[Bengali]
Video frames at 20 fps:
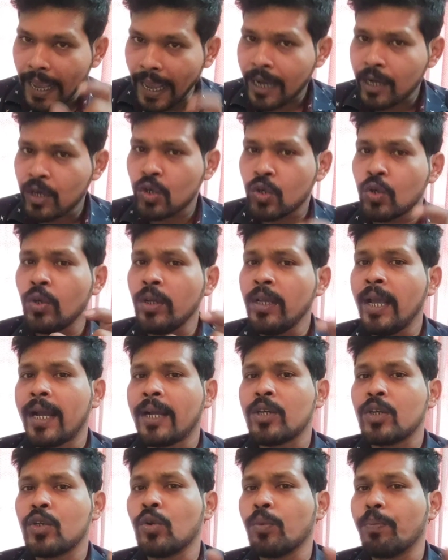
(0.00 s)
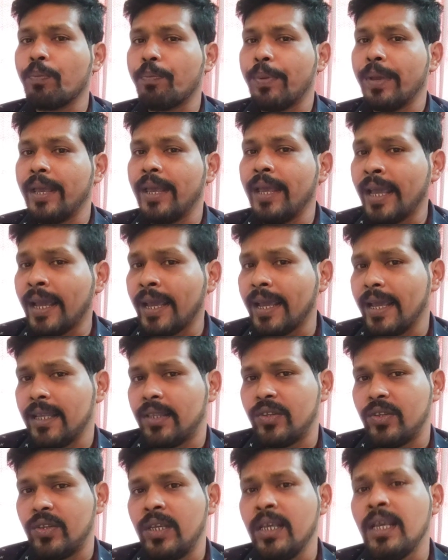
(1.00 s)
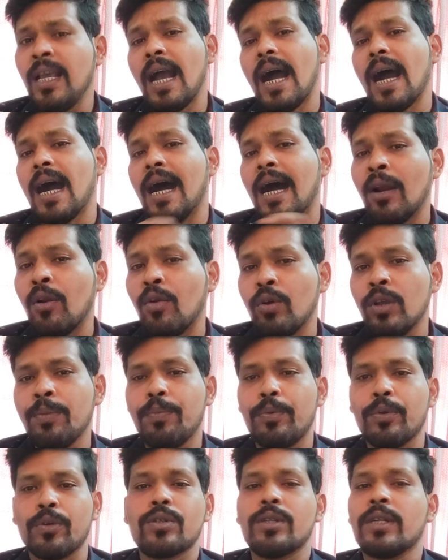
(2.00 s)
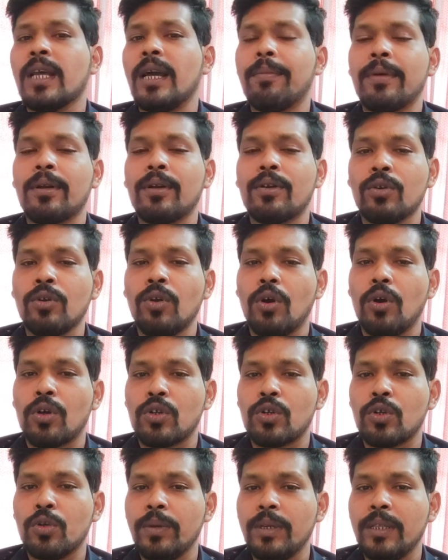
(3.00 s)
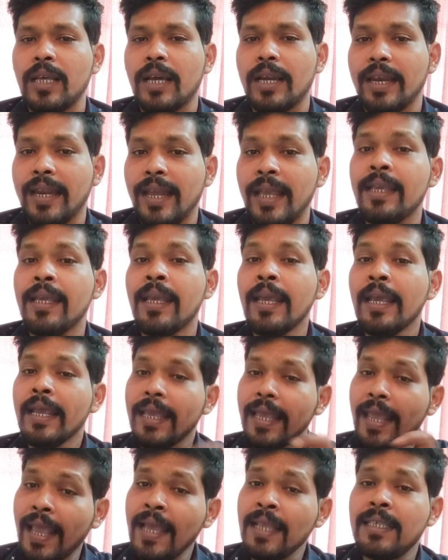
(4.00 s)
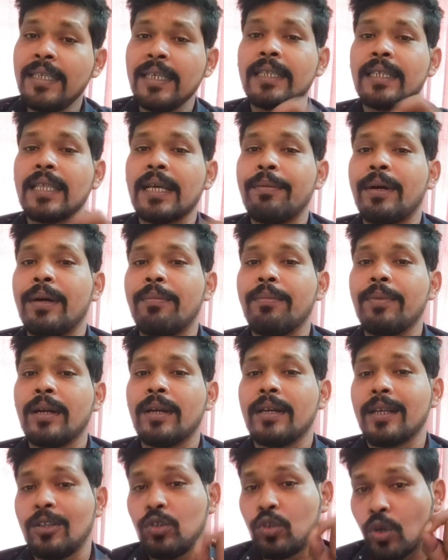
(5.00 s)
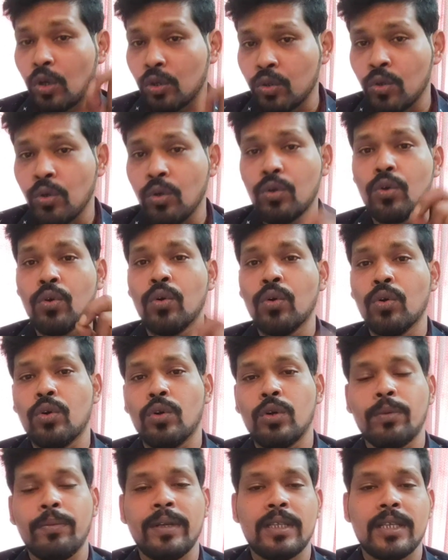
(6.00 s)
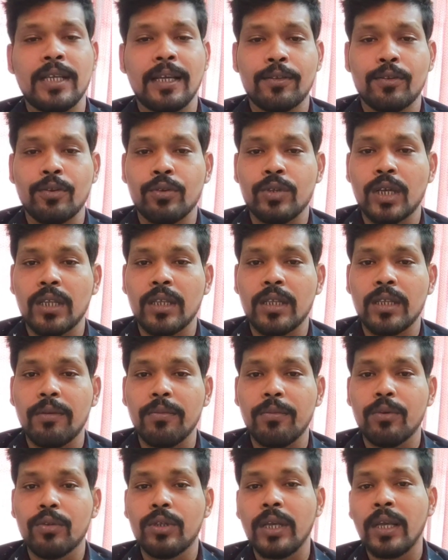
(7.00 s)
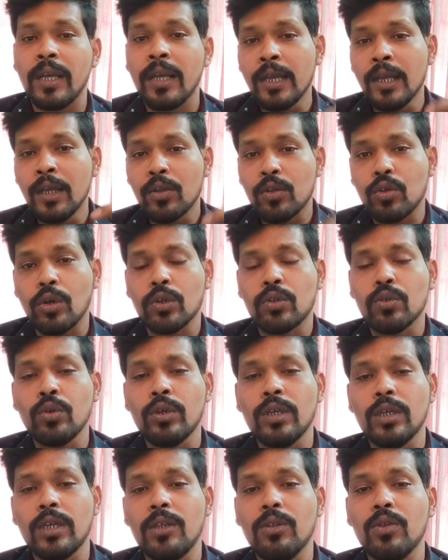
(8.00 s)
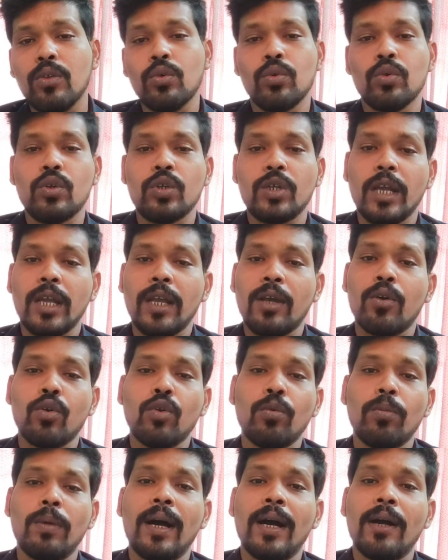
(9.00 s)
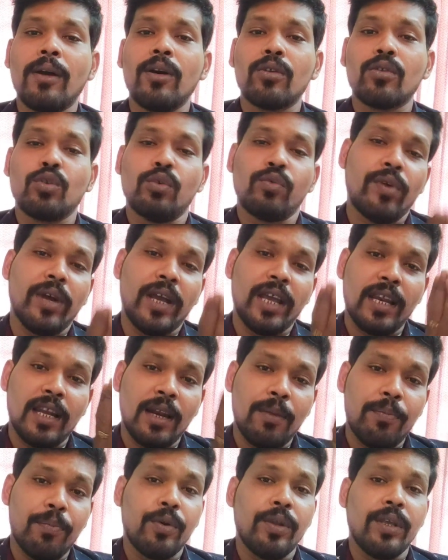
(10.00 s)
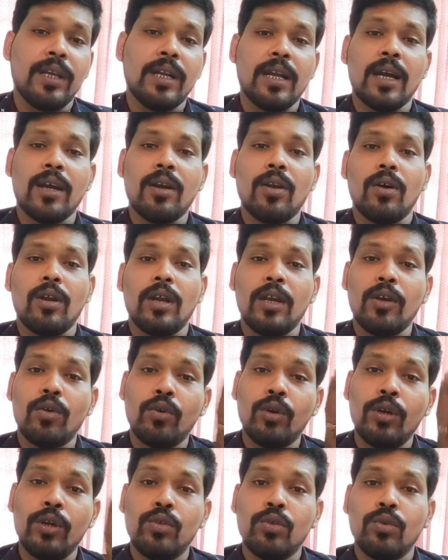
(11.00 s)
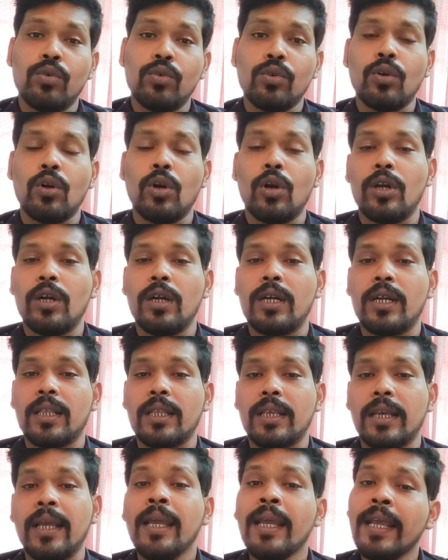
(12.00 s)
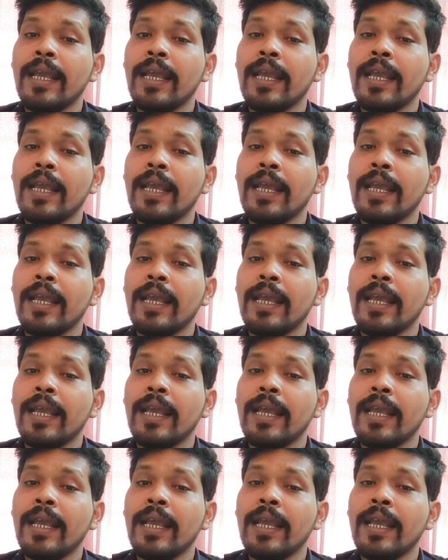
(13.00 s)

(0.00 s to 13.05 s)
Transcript: একশোই একশো পেয়ে গেছি আর ওই প্রশ্নে আমার কোনো অসুবিধা নেই এই চিন্তা ভাবনাটা যত গ্রো করবে ছাত্রছাত্রীর মধ্যে ততই কিন্তু সে ক্রমাগত ফাইনাল পরীক্ষার হলে ওই দুটো ঘন্টাতে